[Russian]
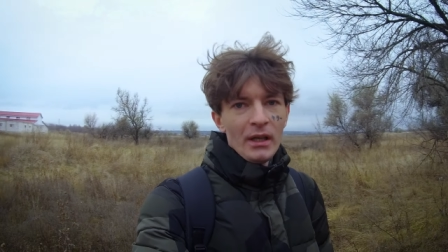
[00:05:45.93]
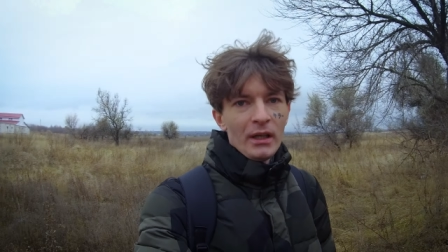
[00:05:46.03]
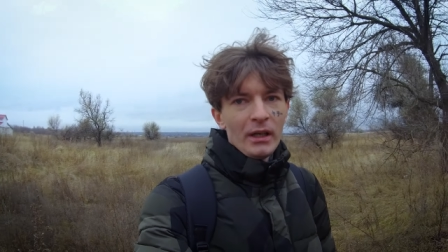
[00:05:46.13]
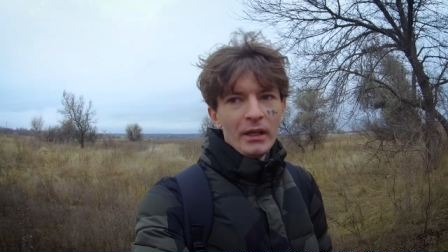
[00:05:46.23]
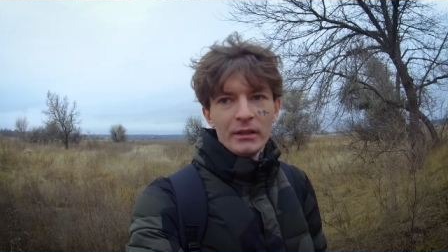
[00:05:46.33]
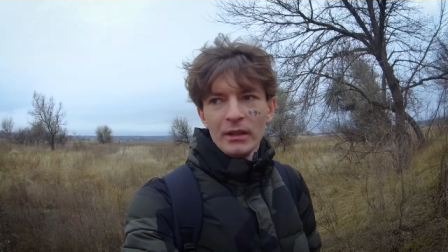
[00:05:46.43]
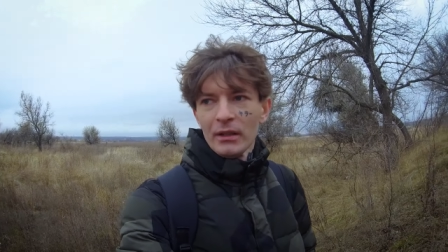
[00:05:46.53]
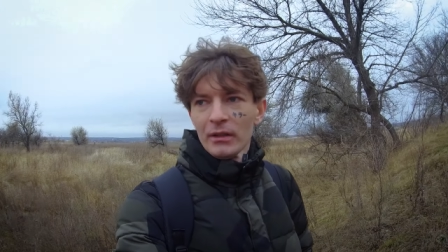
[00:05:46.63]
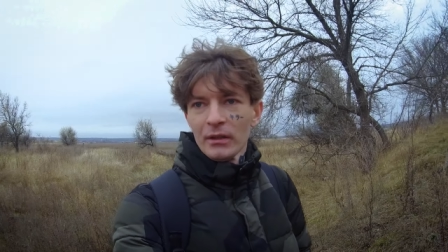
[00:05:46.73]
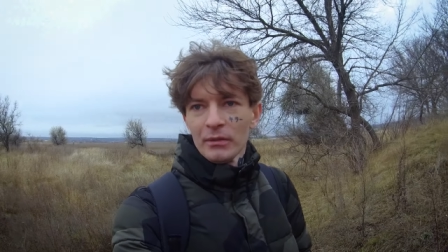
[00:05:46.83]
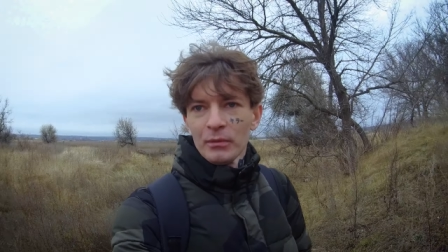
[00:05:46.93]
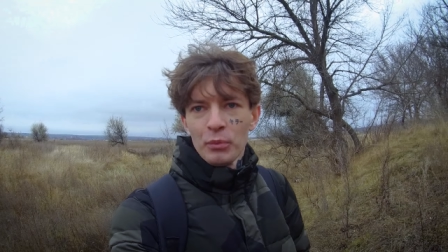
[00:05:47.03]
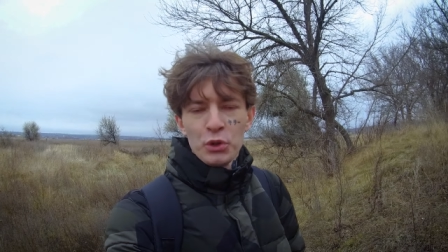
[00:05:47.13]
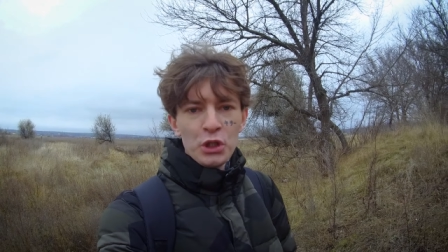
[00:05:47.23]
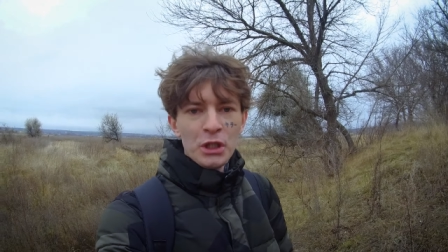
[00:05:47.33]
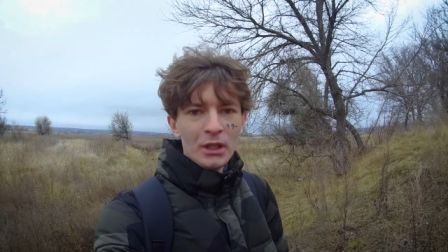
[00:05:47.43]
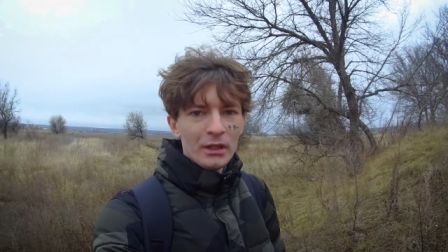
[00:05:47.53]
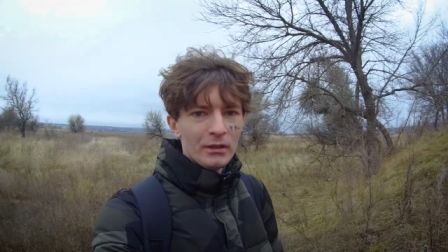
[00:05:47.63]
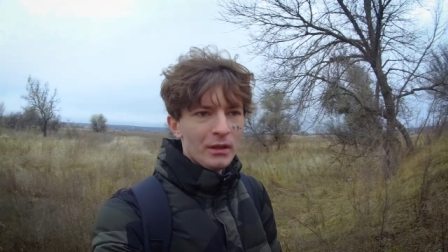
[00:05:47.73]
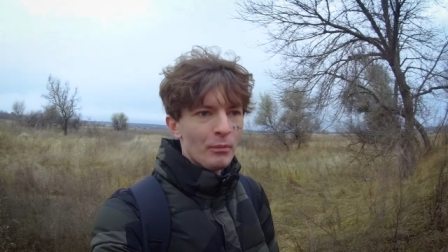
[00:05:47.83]
какая-то
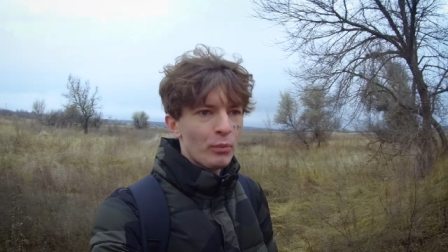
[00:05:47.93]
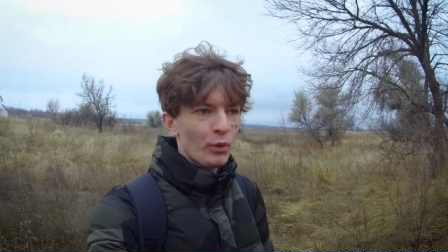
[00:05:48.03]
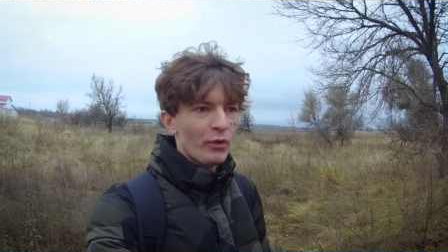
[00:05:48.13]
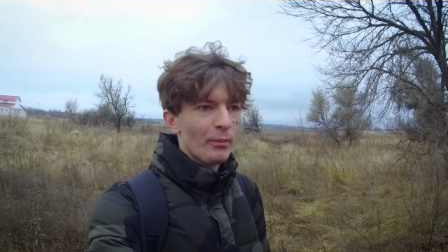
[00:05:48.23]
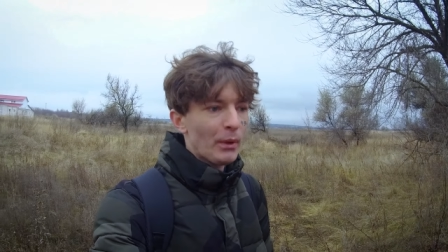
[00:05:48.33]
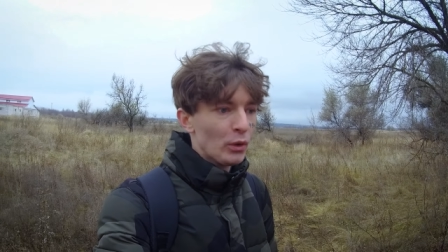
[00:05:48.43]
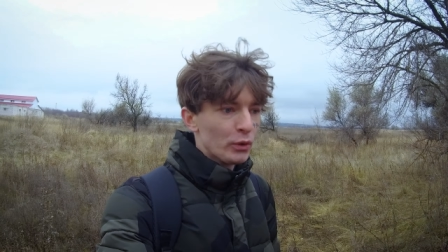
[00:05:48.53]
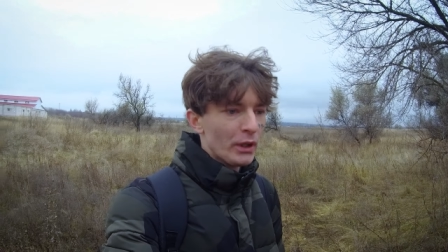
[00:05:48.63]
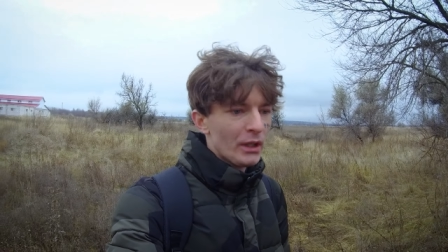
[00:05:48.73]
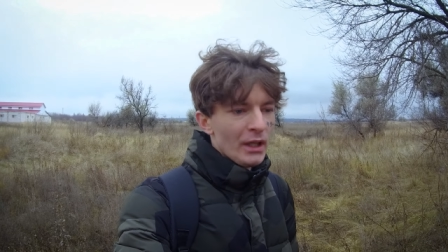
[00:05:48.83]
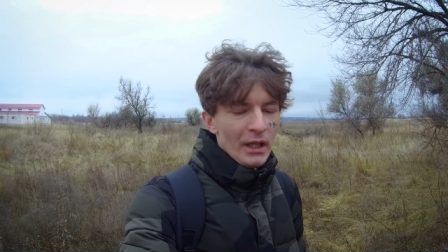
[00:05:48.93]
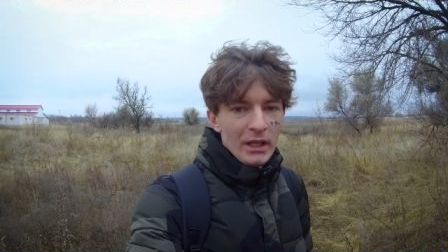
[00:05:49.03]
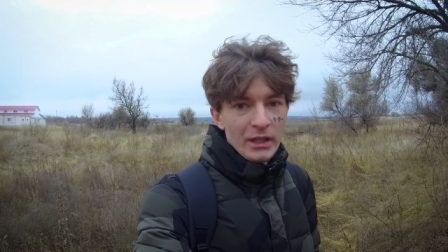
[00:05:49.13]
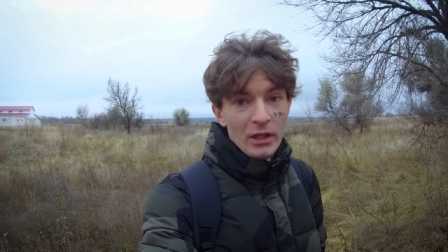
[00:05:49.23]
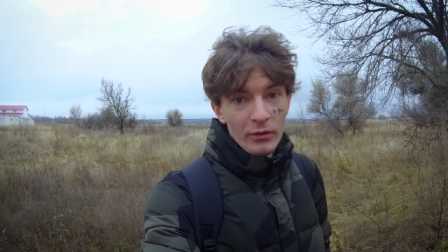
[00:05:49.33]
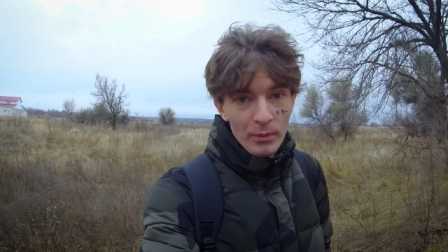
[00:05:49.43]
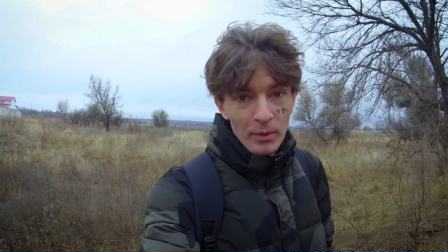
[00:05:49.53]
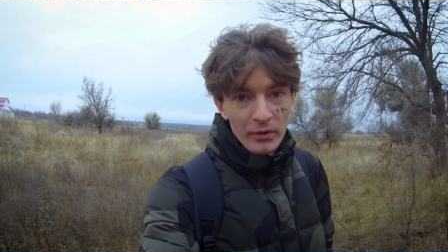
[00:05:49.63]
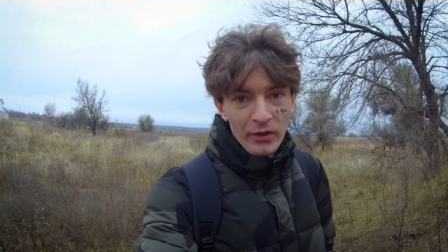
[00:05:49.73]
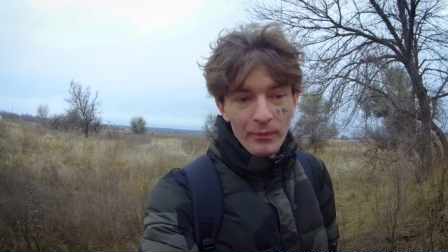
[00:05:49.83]
пучина, там просто болото. Еле
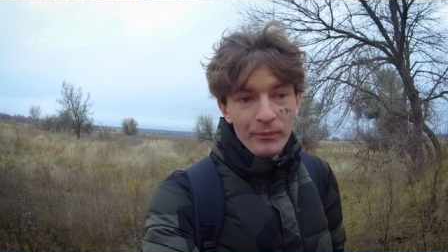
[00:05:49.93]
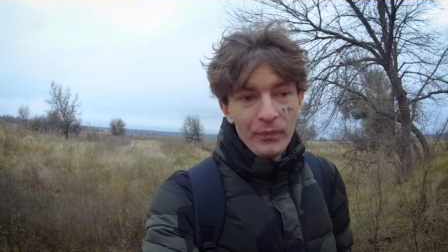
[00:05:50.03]
выбрался.